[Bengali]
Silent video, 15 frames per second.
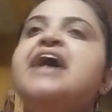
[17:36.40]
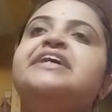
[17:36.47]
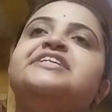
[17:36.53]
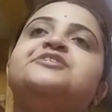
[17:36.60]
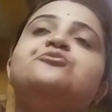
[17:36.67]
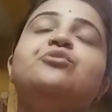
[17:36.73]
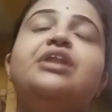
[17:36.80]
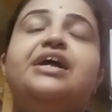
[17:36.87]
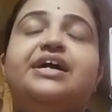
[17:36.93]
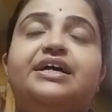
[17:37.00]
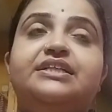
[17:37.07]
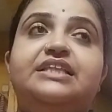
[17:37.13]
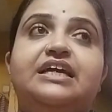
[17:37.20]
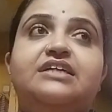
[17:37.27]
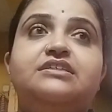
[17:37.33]
স্কুলে কাজ
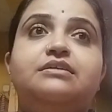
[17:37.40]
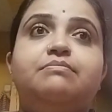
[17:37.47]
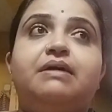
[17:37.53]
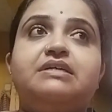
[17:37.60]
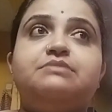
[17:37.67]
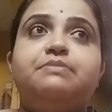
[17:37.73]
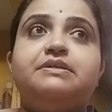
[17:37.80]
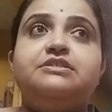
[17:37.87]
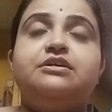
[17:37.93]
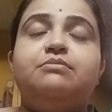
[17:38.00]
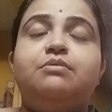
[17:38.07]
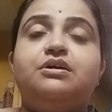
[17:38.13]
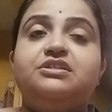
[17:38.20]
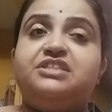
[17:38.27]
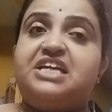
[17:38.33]
দেখেছে বাস পেন্সিল
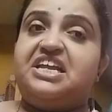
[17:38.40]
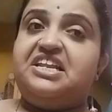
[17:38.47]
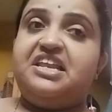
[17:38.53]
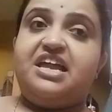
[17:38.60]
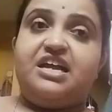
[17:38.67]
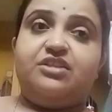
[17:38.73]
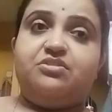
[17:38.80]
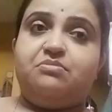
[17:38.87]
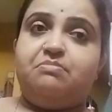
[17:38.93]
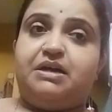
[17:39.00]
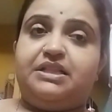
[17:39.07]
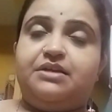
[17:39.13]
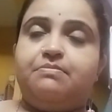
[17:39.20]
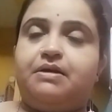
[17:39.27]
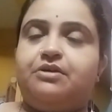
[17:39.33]
বক্স এই নিয়ে একদম
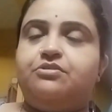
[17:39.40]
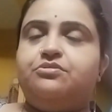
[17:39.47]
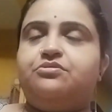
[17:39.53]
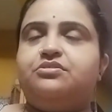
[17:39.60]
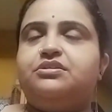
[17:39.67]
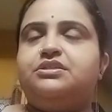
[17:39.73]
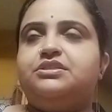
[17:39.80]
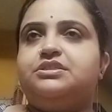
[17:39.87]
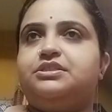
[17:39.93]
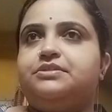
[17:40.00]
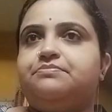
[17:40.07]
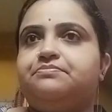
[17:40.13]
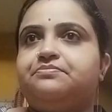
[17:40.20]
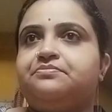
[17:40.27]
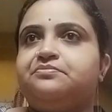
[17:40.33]
মাথা পাগল করে দিচ্ছে
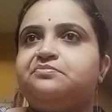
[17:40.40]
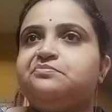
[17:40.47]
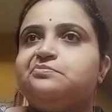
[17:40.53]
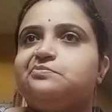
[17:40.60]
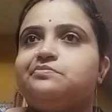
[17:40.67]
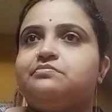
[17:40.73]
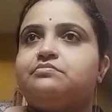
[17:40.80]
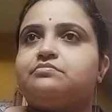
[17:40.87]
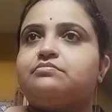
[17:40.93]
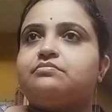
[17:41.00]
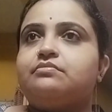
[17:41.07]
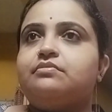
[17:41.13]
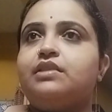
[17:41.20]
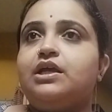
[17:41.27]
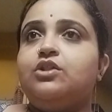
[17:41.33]

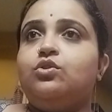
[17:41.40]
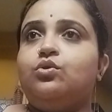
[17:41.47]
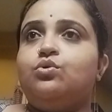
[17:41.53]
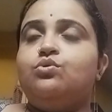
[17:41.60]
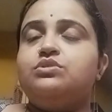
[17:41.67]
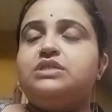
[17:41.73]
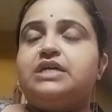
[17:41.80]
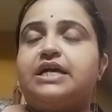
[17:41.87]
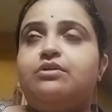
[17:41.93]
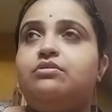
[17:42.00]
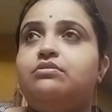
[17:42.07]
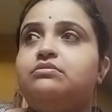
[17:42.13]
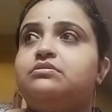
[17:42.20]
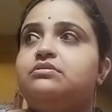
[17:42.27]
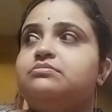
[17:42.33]
তো যাই হোক
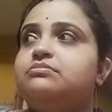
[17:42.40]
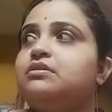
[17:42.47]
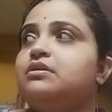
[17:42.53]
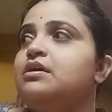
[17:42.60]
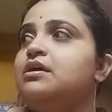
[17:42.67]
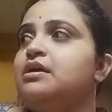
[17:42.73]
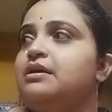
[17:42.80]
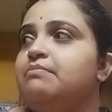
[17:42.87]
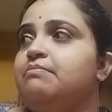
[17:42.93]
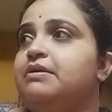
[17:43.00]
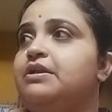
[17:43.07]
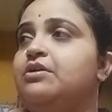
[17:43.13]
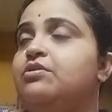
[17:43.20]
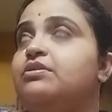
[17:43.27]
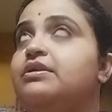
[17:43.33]

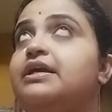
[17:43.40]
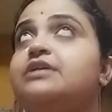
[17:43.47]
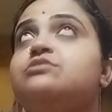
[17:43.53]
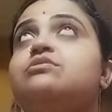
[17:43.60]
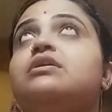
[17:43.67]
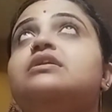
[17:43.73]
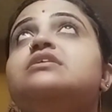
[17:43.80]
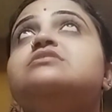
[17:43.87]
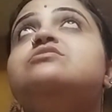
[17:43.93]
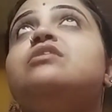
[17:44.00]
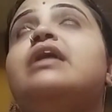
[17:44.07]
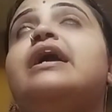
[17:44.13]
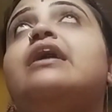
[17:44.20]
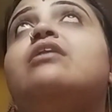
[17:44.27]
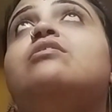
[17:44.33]
ভিডিওটা একটুখানি ছিল
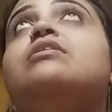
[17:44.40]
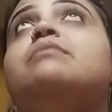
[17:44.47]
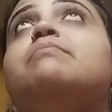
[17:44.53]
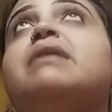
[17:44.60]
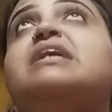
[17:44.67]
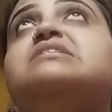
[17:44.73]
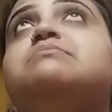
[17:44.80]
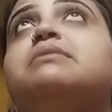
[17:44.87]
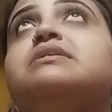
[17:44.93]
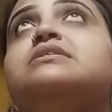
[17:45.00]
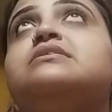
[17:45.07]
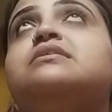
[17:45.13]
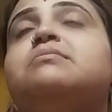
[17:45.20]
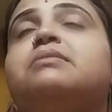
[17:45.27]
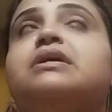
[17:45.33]
এগারোটা পাঁচ বাজে
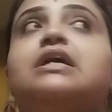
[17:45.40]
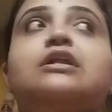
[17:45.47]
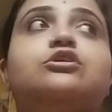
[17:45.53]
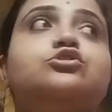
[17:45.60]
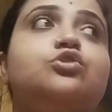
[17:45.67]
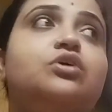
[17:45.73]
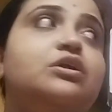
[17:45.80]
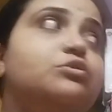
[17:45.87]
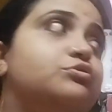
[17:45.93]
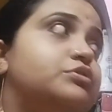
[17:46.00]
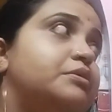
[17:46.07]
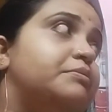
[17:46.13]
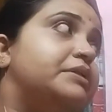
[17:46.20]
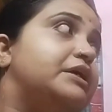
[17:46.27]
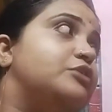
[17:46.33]
আবার কালকে সকালে উঠতে
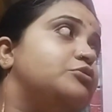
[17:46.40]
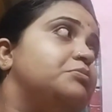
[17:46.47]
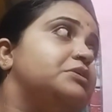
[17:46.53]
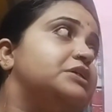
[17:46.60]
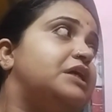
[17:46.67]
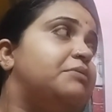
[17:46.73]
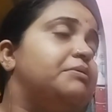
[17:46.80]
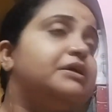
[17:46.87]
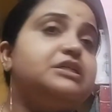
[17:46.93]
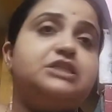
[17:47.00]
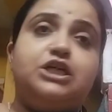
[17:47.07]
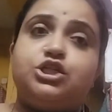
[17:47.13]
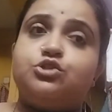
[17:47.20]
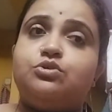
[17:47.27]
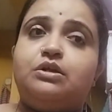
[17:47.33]
হবে দেখি তোমাদের দাদাকে
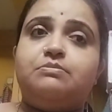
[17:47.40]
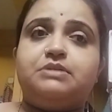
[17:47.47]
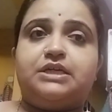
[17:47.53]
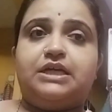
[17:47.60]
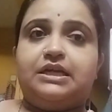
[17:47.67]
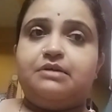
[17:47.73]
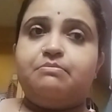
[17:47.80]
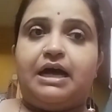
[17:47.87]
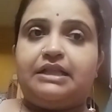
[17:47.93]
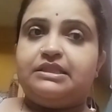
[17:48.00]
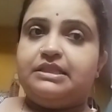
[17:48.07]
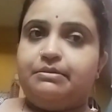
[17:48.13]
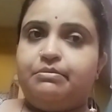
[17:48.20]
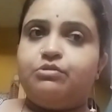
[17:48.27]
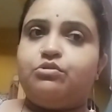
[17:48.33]
জিজ্ঞেস করলাম যে কালকে ভাত
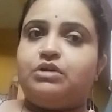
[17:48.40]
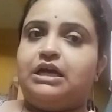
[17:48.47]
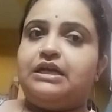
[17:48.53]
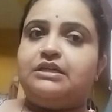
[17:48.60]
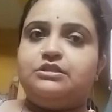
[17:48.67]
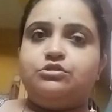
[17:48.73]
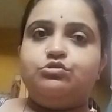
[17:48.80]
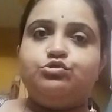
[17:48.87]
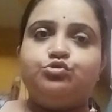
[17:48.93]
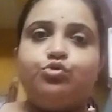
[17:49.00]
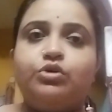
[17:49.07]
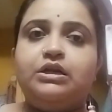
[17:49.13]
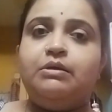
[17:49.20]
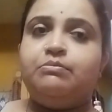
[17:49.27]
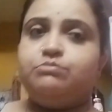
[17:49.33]
নেবে তো কালকে যদি
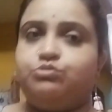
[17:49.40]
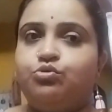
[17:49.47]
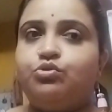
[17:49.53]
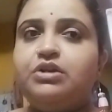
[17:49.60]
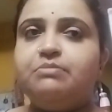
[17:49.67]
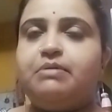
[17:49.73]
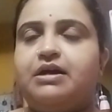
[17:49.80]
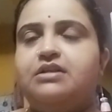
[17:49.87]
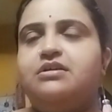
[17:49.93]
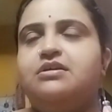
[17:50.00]
শনি শনিবার